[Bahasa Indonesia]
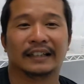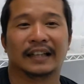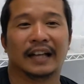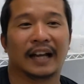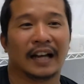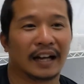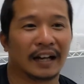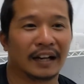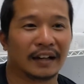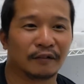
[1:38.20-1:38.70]

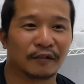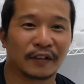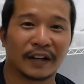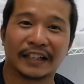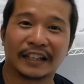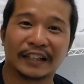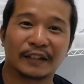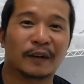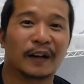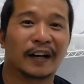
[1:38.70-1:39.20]
ya
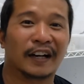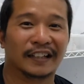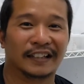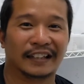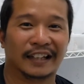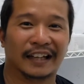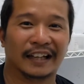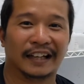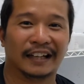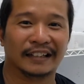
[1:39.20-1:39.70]
friendly banget
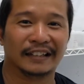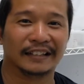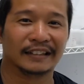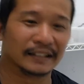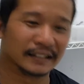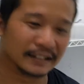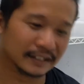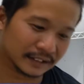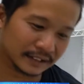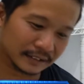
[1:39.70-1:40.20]
lah
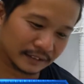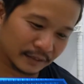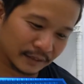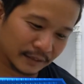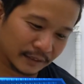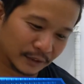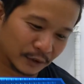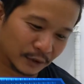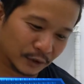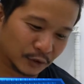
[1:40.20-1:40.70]

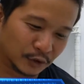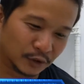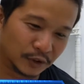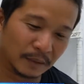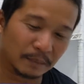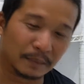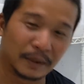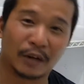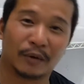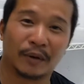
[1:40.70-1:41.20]
hmm. terus
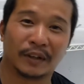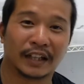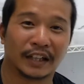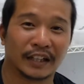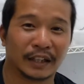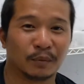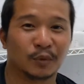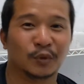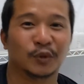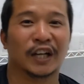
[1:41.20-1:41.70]
juga
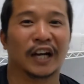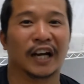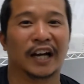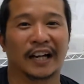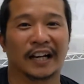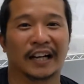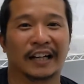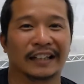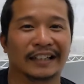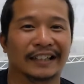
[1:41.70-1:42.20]
perawatannya mudah
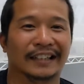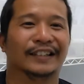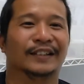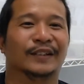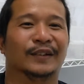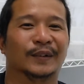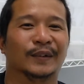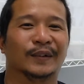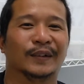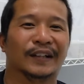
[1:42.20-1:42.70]

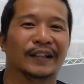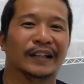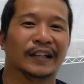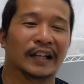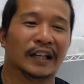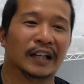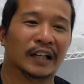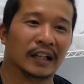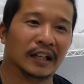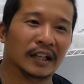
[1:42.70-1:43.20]
gitu
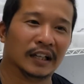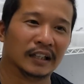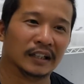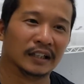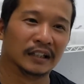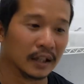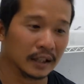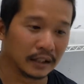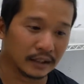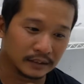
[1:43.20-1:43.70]
hmm. nah,
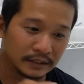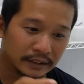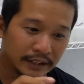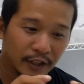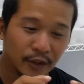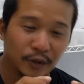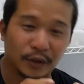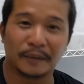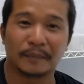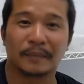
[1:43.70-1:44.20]
kita
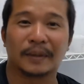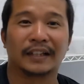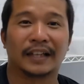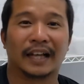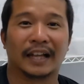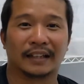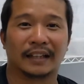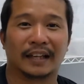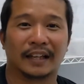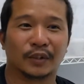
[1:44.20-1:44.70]
gecko yang
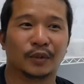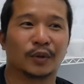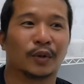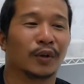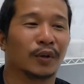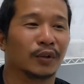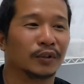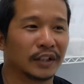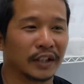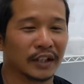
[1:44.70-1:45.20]
berdata itu
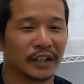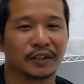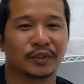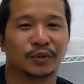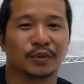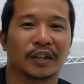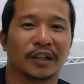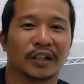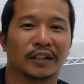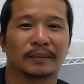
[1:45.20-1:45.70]
kalau saya
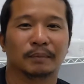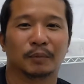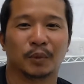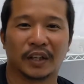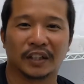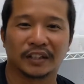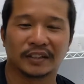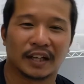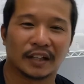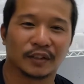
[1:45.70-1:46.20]
jual
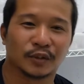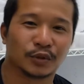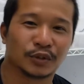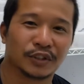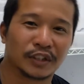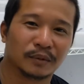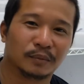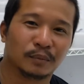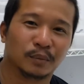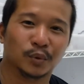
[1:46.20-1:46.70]
mulai 100
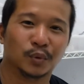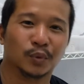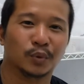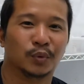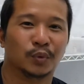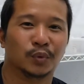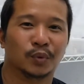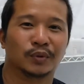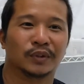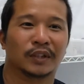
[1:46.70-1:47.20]

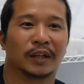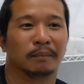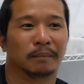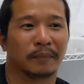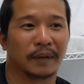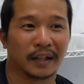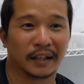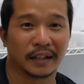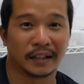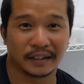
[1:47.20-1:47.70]
ribu
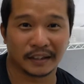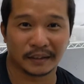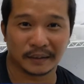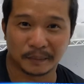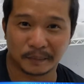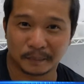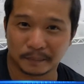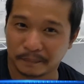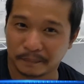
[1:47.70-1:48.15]
sampai